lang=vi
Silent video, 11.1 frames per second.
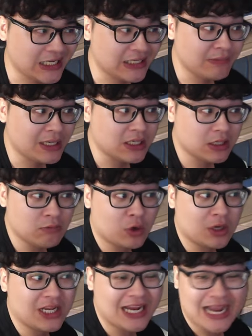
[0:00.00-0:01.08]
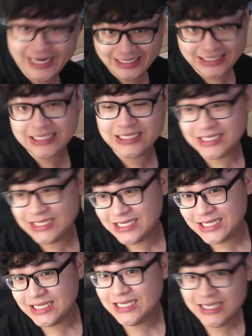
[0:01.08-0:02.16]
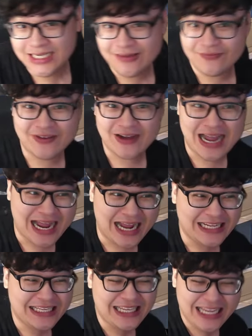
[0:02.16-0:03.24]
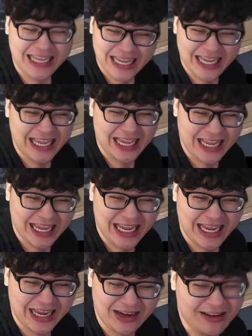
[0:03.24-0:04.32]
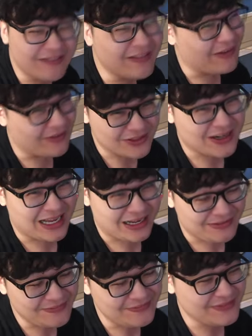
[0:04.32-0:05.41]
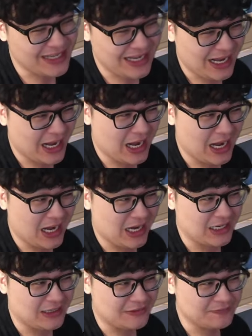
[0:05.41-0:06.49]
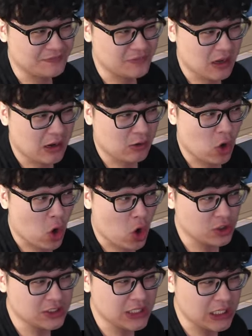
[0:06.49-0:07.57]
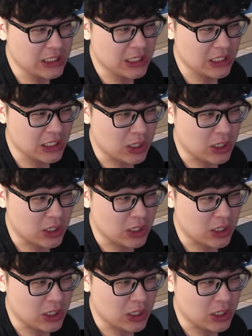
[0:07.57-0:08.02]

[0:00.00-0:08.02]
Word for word: mắt được một ngày Và yeah, nó không được ổn cho lắm uh, Có rất là nhiều